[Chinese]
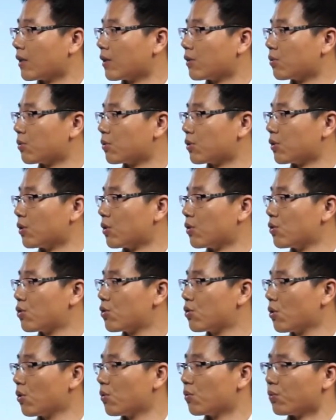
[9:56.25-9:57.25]
一个就是
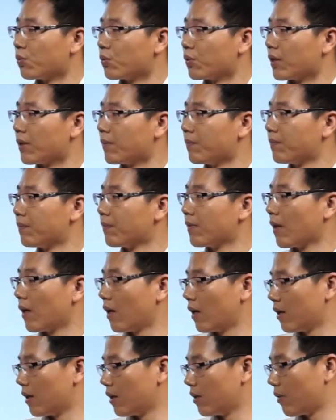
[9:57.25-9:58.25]
授予的，
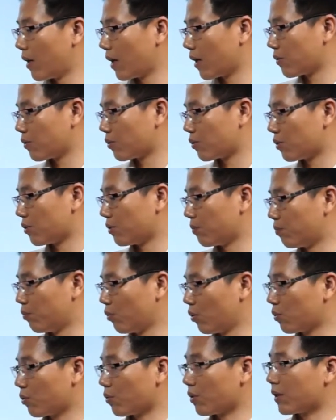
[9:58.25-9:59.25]
另外一个就是
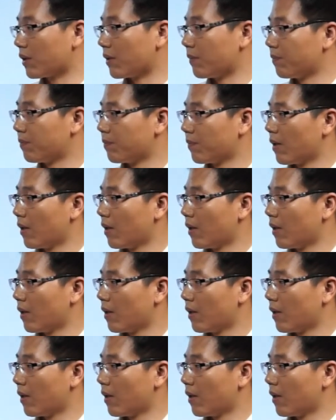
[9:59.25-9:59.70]
剥夺的。